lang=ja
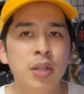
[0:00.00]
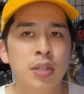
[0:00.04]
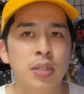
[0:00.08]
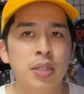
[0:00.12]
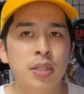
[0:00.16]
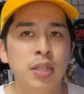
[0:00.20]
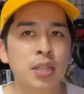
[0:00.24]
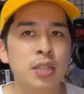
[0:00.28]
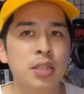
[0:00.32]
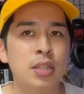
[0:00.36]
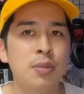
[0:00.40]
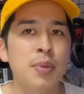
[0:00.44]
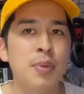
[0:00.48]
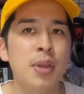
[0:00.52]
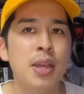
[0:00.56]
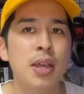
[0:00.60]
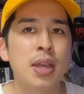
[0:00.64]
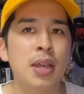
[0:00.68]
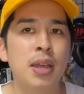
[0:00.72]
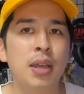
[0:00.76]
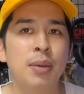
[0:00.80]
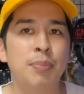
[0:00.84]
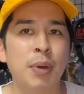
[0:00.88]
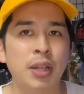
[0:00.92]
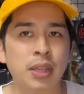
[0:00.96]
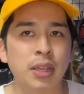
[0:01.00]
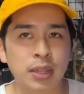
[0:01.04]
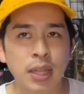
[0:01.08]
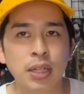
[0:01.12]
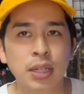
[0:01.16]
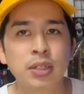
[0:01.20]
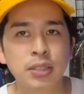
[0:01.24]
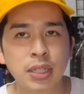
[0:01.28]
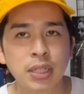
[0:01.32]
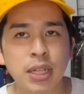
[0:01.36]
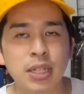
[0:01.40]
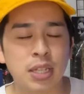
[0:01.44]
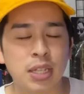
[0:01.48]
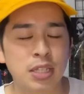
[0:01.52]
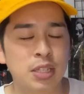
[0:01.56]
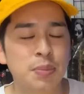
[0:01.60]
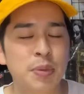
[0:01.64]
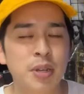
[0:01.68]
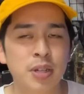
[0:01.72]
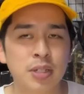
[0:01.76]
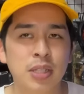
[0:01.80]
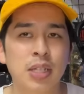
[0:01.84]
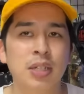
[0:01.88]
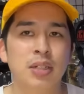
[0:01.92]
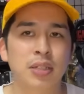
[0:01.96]
説明全くない、説
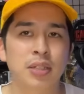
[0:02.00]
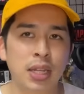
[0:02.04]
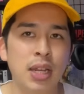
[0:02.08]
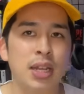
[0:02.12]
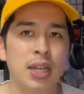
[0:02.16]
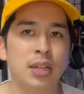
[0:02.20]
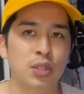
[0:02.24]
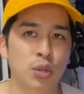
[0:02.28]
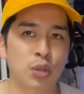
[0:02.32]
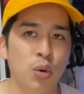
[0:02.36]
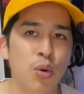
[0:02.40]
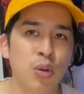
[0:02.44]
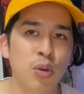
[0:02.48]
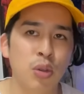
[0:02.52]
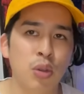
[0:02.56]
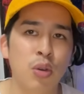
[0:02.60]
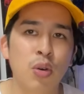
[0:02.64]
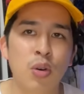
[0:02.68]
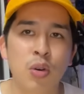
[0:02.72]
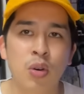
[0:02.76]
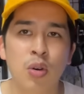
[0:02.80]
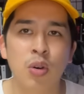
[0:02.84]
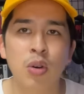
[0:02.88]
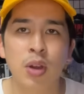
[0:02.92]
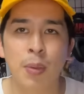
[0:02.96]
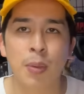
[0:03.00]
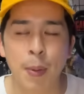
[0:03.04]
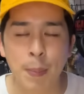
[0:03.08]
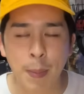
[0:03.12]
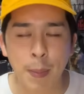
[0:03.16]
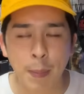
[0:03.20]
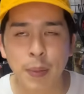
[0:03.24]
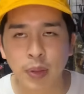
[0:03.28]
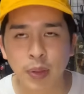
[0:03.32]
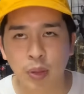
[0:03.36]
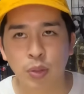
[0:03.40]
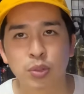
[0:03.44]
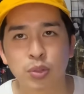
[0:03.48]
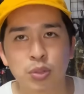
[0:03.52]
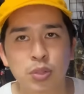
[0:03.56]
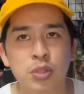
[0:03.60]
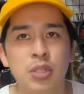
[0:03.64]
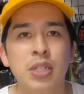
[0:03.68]
明臭くない状況がパパパって映し